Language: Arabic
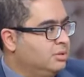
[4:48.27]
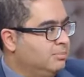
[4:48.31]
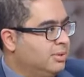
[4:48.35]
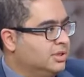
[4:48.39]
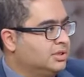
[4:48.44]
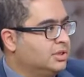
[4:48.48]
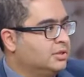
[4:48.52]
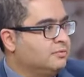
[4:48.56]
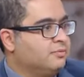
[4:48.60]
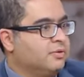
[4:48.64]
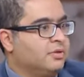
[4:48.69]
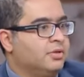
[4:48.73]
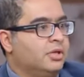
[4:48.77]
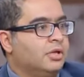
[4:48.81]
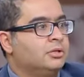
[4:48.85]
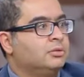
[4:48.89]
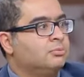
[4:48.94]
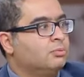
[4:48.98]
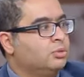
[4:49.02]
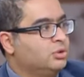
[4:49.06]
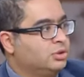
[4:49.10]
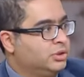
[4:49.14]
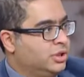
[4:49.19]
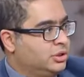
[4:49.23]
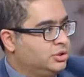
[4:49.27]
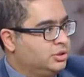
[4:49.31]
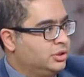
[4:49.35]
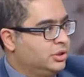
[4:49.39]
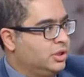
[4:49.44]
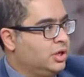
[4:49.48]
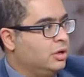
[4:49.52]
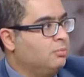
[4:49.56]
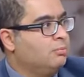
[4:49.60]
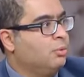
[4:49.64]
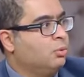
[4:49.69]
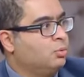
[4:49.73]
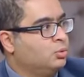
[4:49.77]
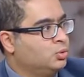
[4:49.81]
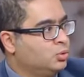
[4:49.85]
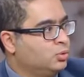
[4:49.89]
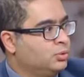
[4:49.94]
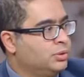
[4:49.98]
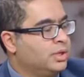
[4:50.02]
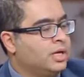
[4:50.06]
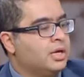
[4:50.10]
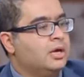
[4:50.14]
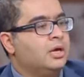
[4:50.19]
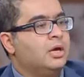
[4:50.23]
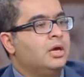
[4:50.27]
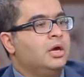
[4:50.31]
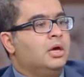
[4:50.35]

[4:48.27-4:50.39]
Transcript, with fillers: ما انت تفضلت منتشره موجوده